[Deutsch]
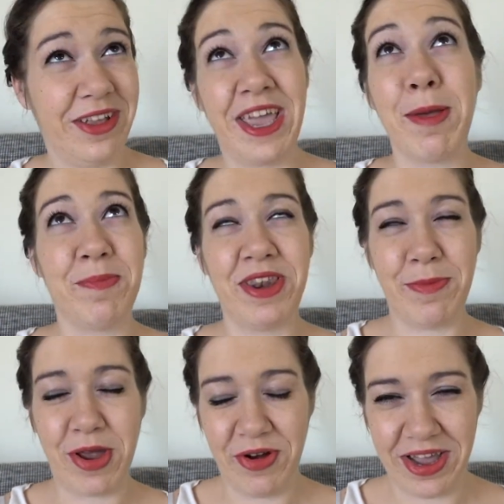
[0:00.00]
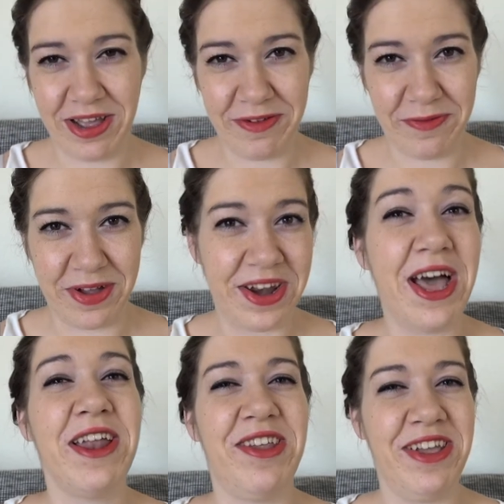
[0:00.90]
Captain America
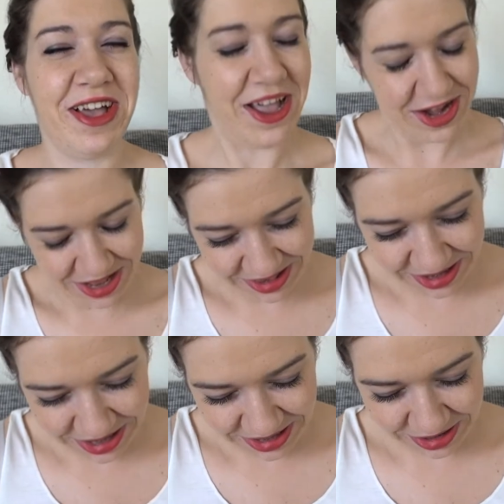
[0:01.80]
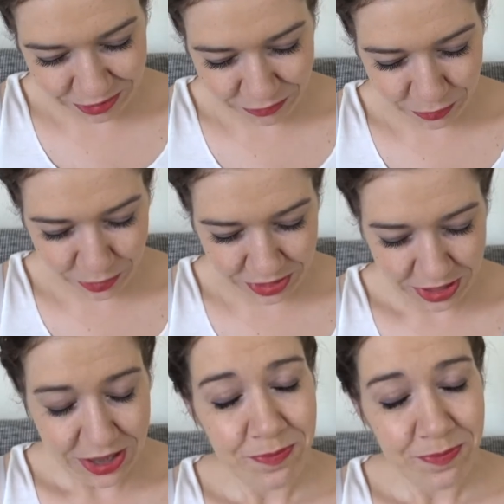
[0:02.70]
Fanatiker aller Zeiten gefühlt.